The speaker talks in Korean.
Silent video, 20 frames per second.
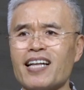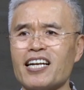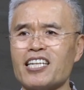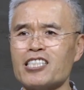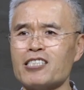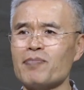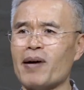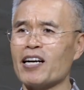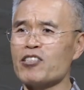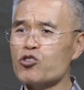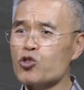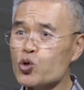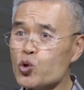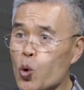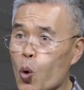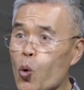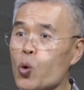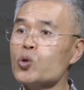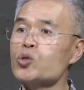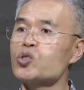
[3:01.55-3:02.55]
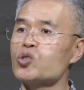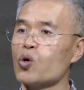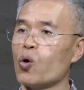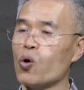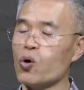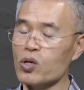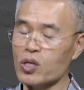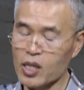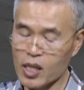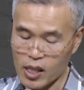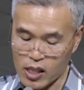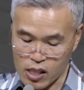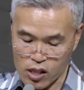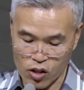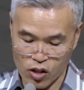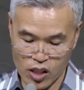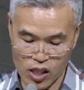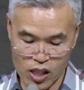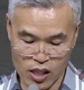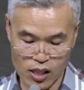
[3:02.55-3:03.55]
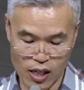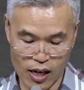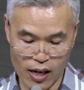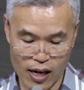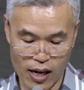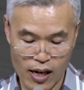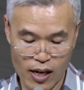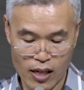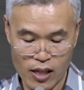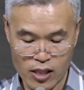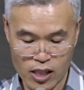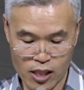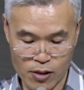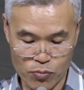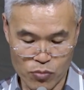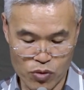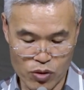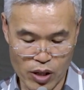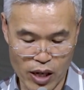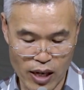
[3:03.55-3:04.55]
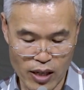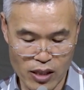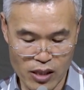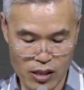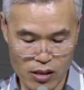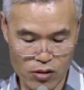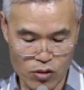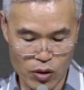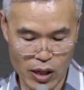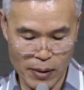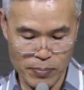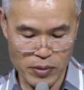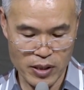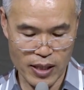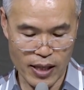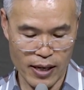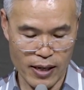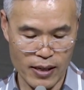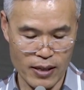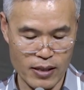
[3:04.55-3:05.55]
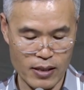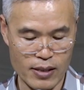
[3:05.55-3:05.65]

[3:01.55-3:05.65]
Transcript: 아니지만 아주 종종 그런 기사가 신문에 뜨곤 합니다.